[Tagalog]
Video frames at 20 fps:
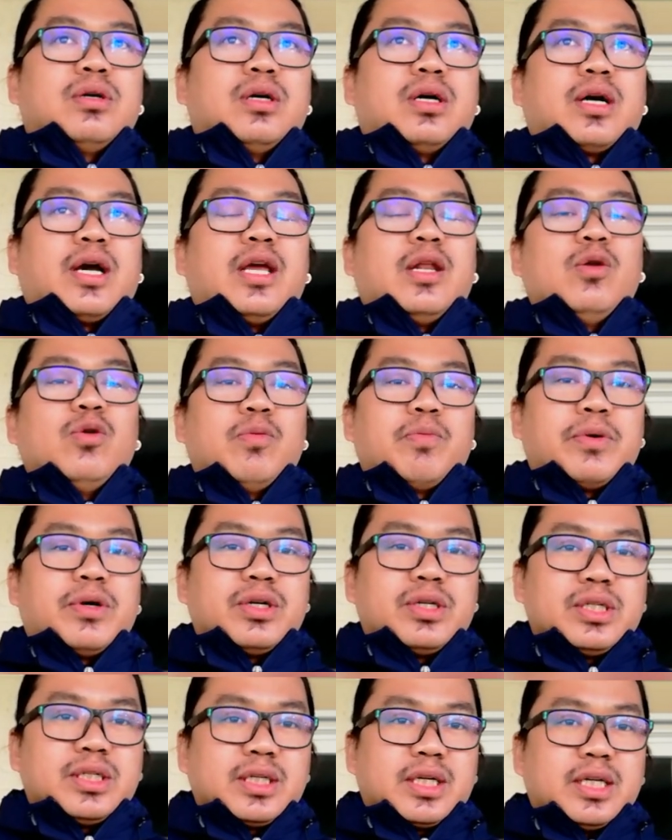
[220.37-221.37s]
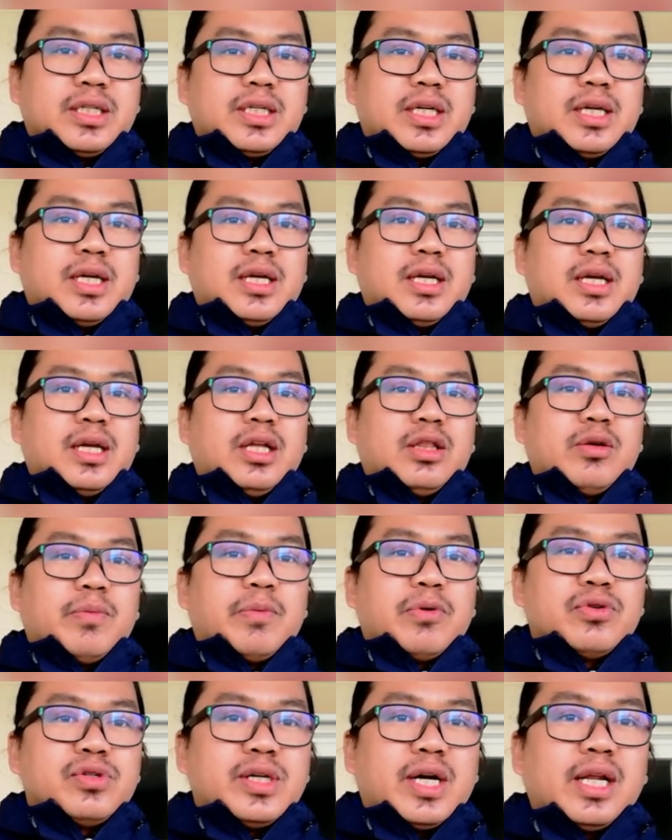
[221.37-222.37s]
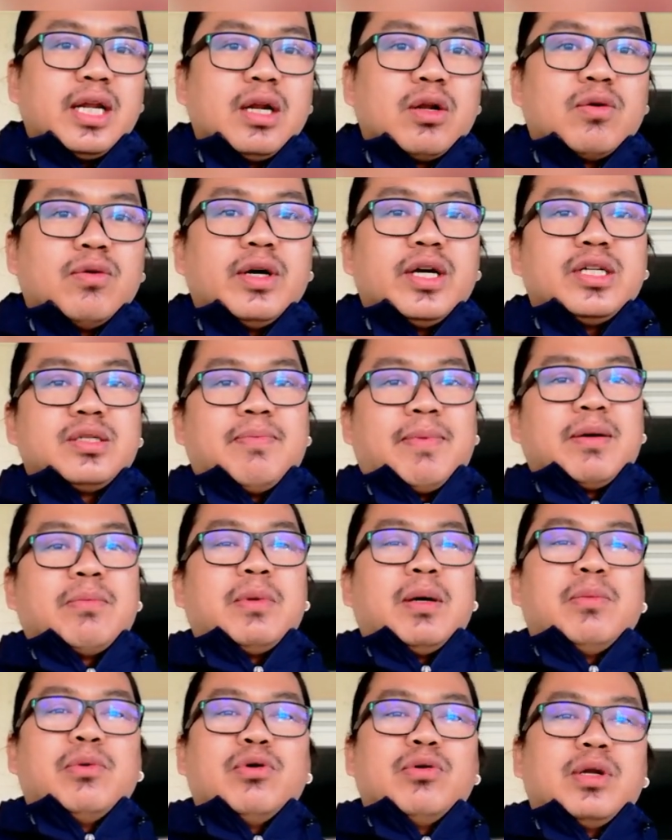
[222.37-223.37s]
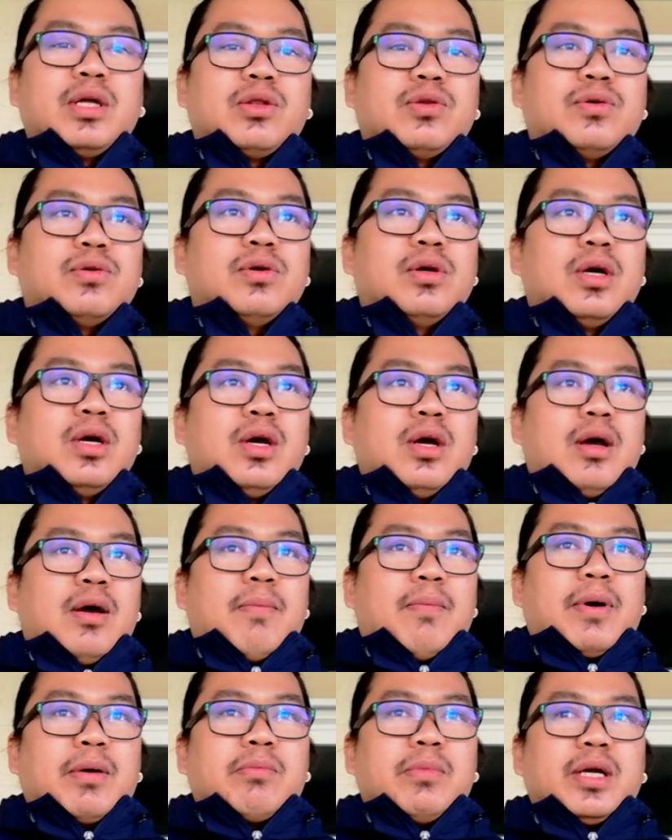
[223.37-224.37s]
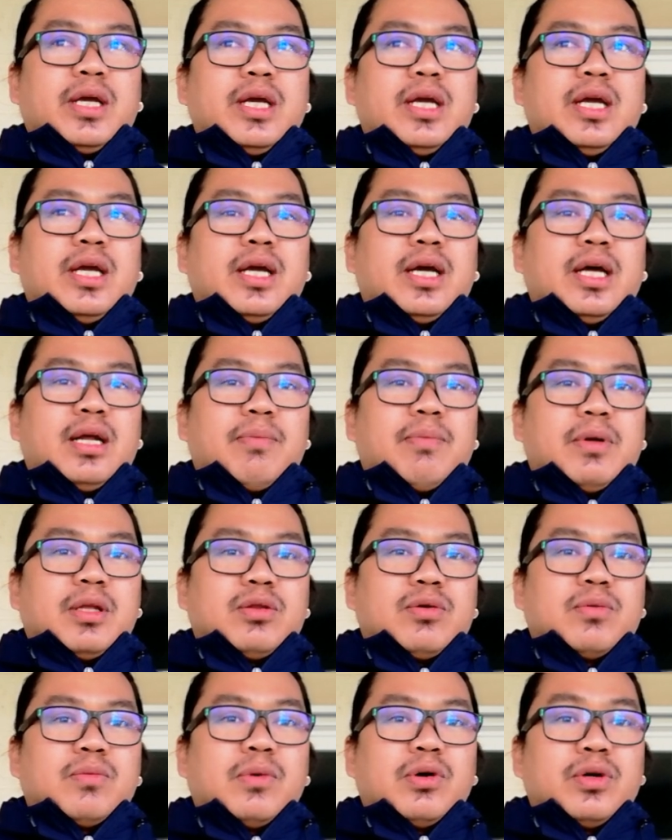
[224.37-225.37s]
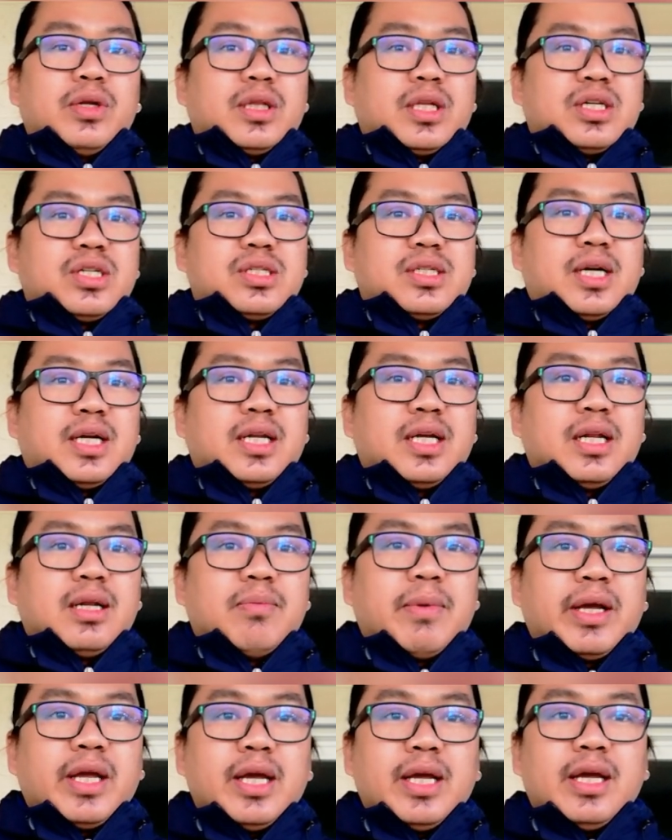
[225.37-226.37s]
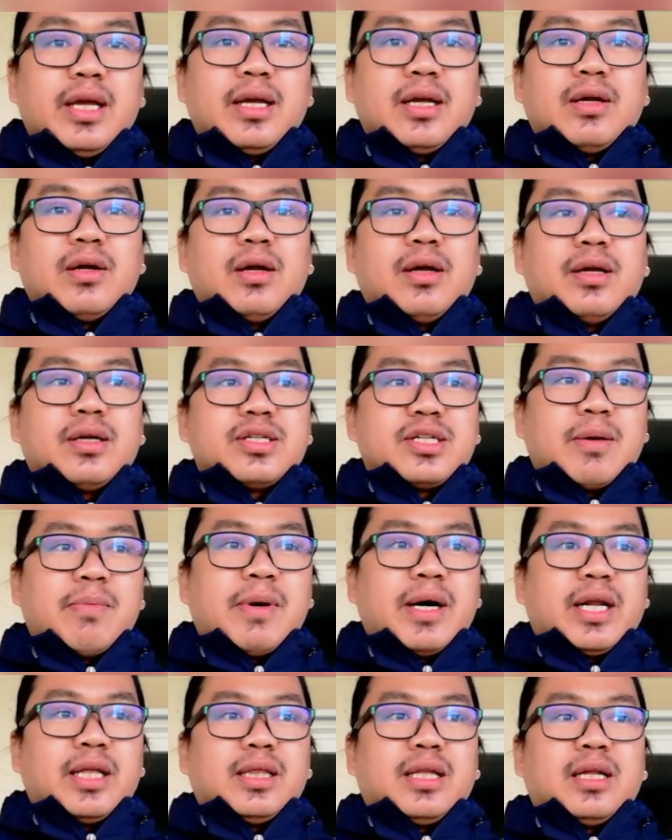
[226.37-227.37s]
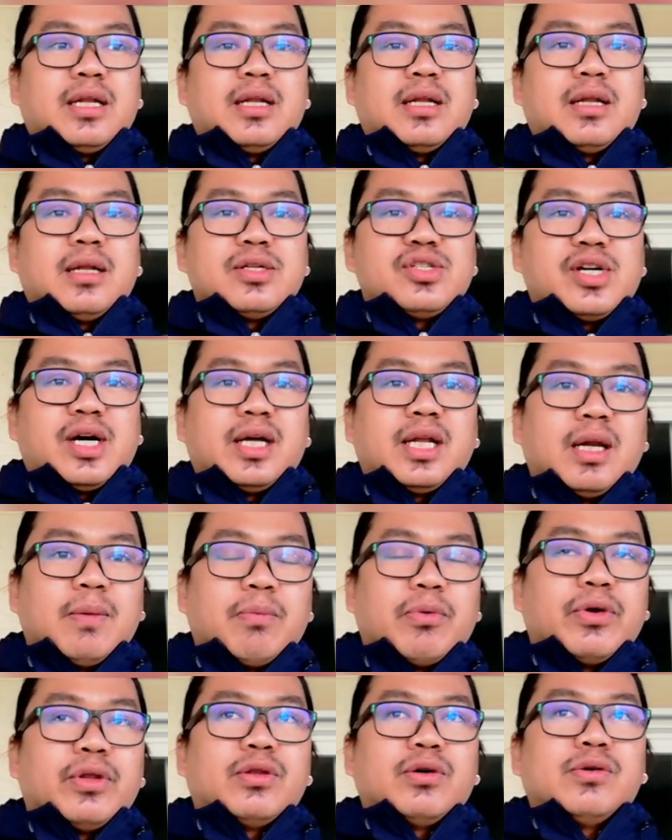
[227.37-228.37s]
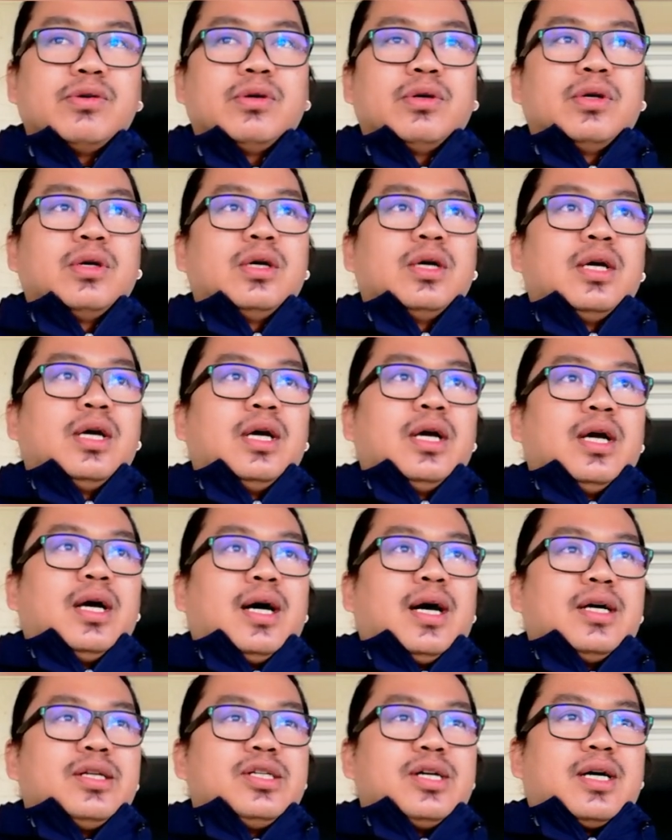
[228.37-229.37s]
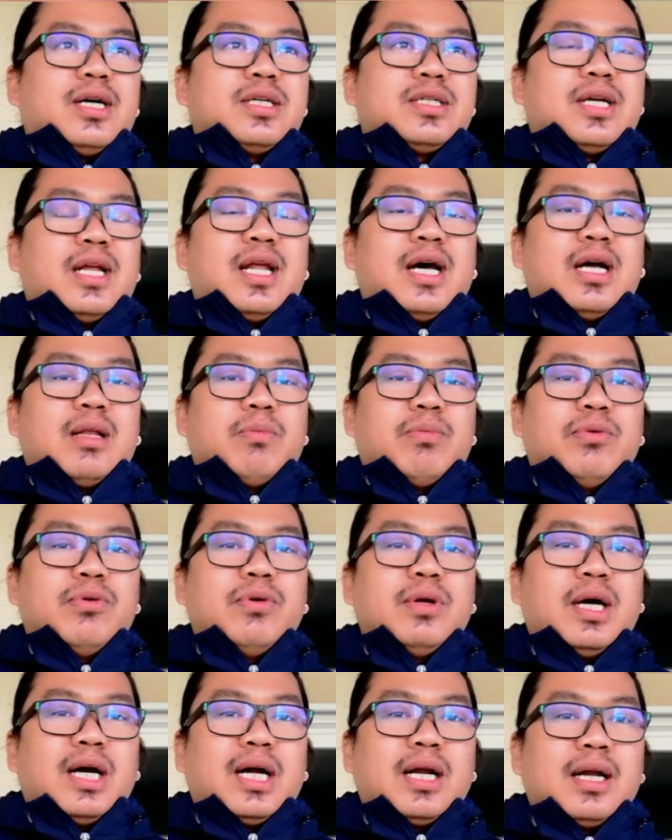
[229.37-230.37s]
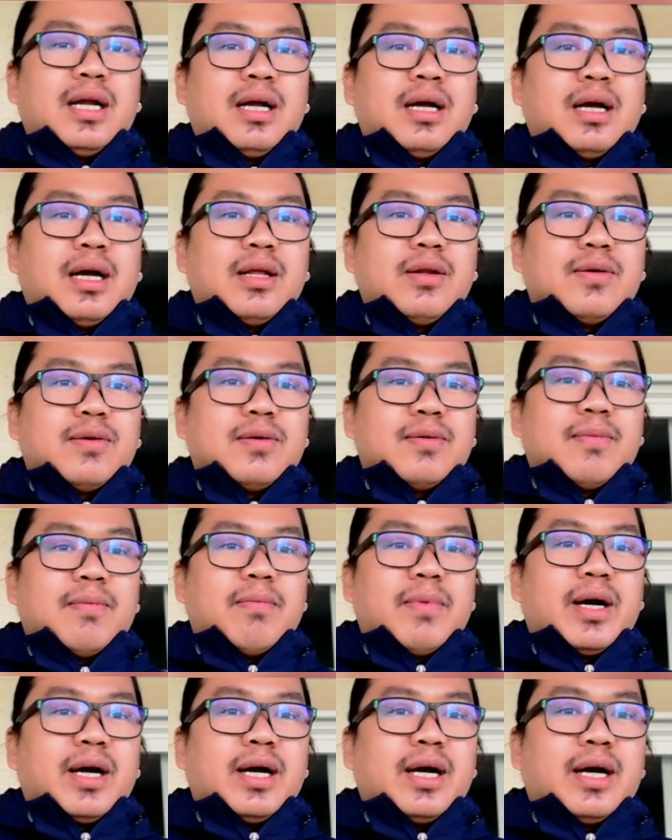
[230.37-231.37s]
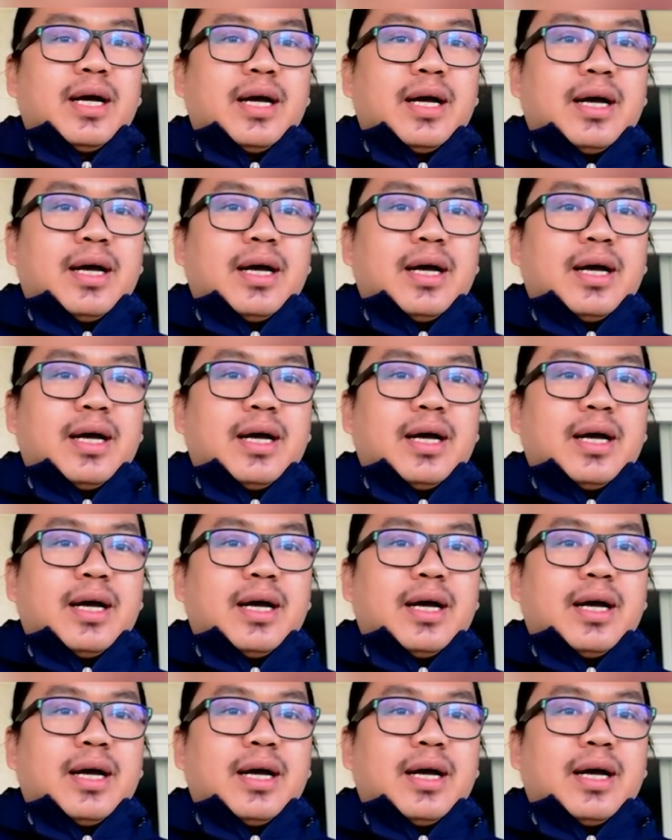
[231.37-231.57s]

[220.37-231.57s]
kay Loopers kasi ito po ang channel ko guys pag mabuo na to pag magiging ganap na tong monetized channel magiging Samaritan channel po ito at saka sa lahat po ng ano mga